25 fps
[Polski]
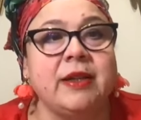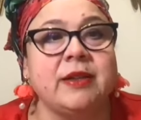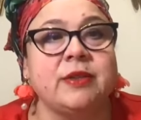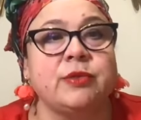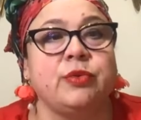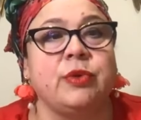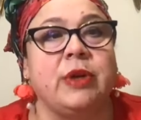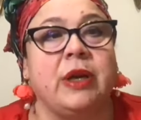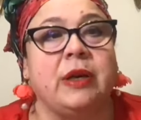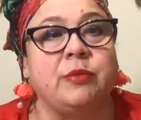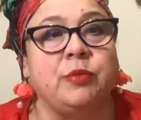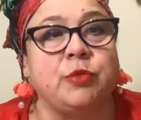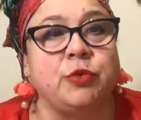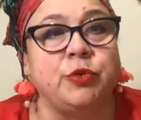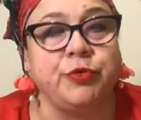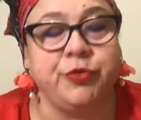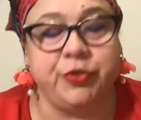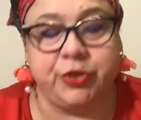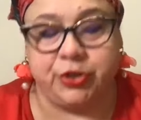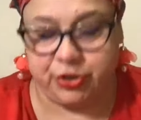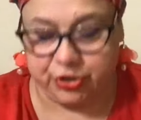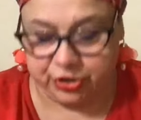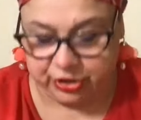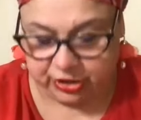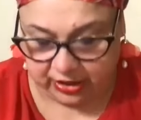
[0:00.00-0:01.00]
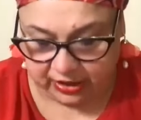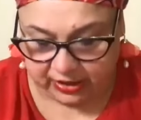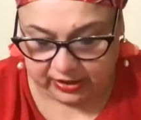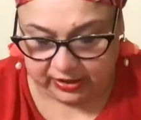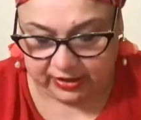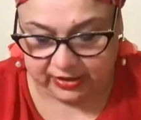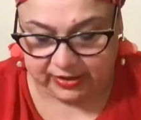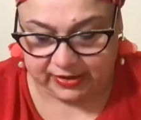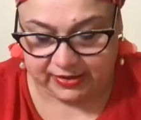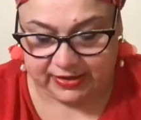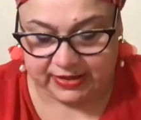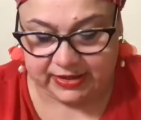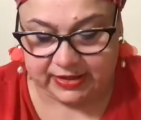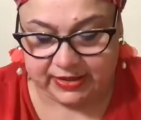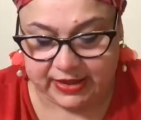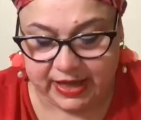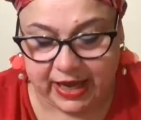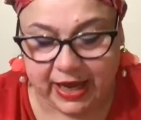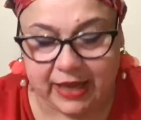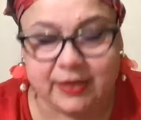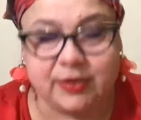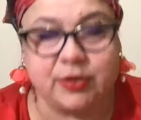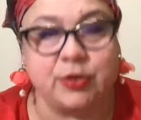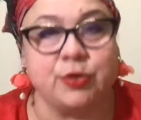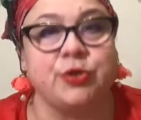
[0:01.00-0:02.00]
która mówi, że
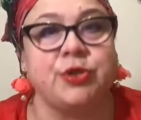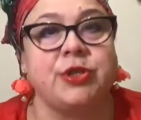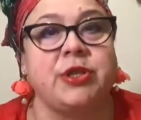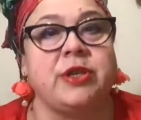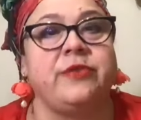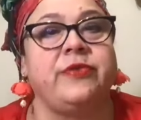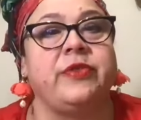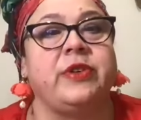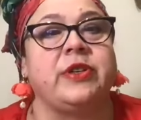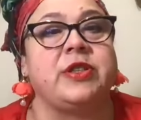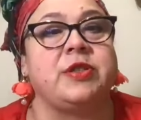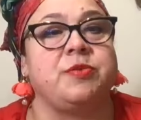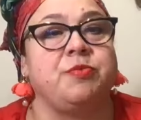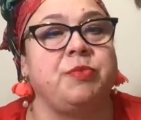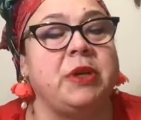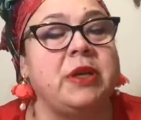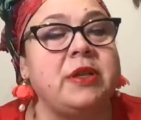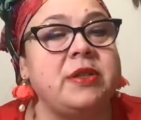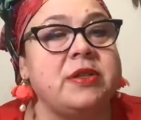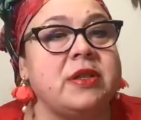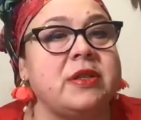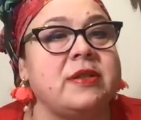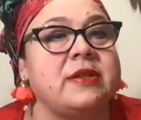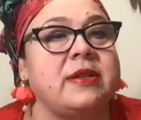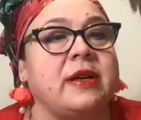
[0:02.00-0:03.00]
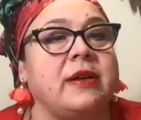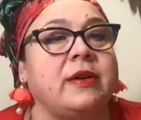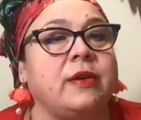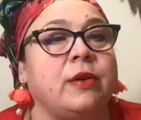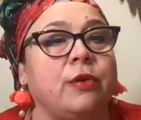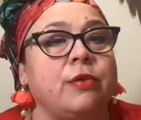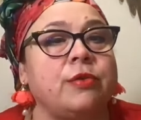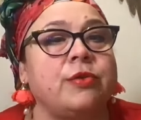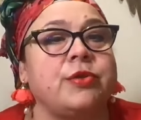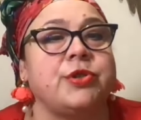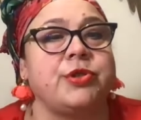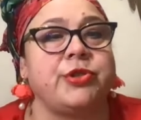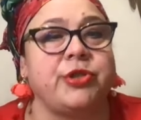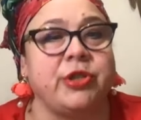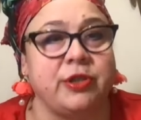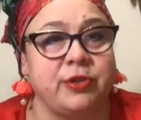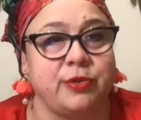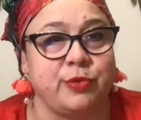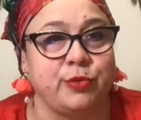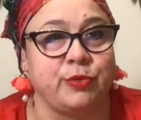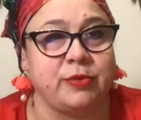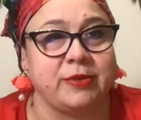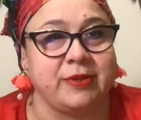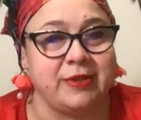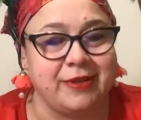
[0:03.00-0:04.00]
za co się weźmiecie, zakończy się
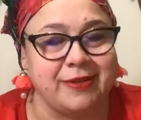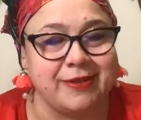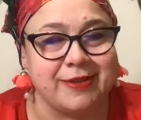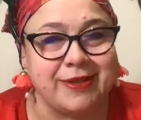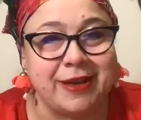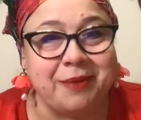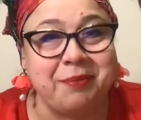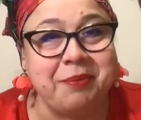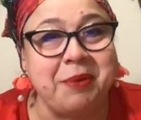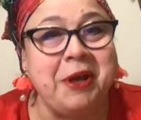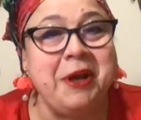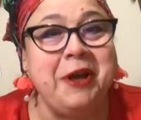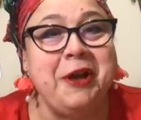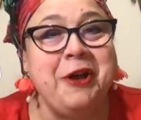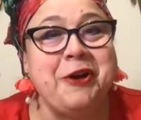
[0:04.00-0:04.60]
sukcesem,